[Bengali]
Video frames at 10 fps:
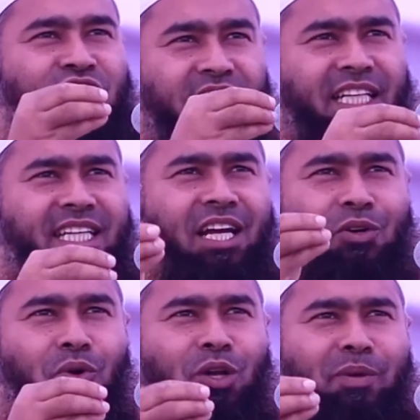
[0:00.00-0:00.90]
শিরিক যারা
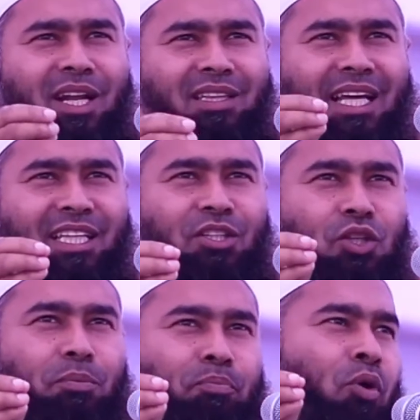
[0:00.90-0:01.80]
করবে না তাদের
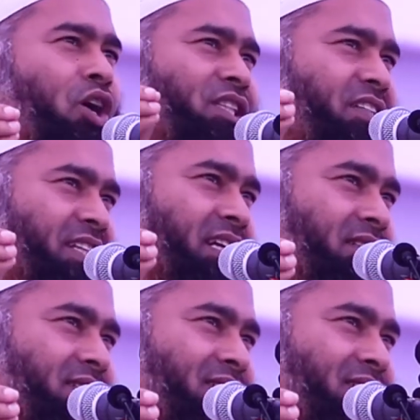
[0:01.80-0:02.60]
জন্য পথ আছে